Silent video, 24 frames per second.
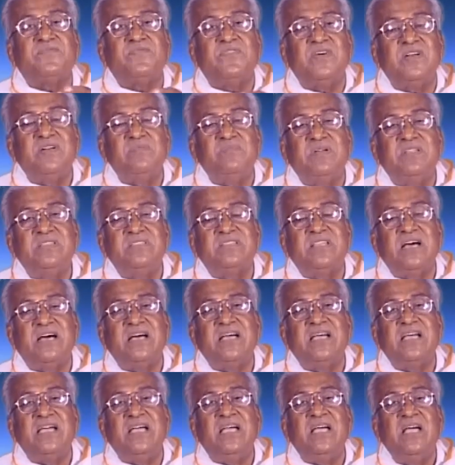फल बनता
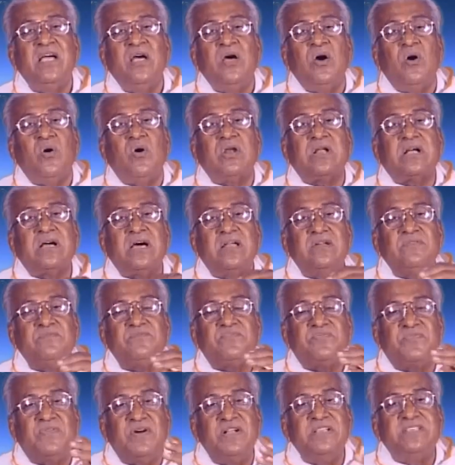है और कर्म
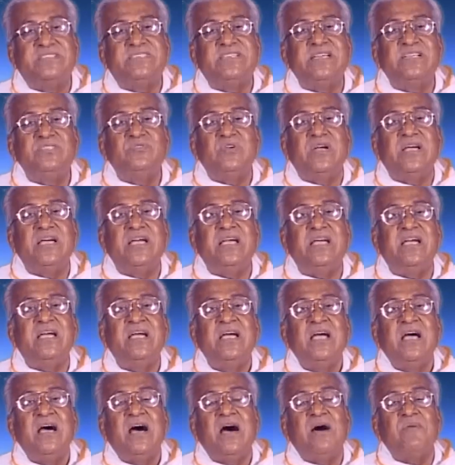फल से जो
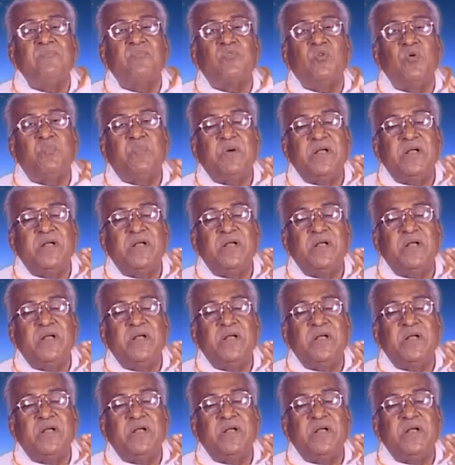है हमको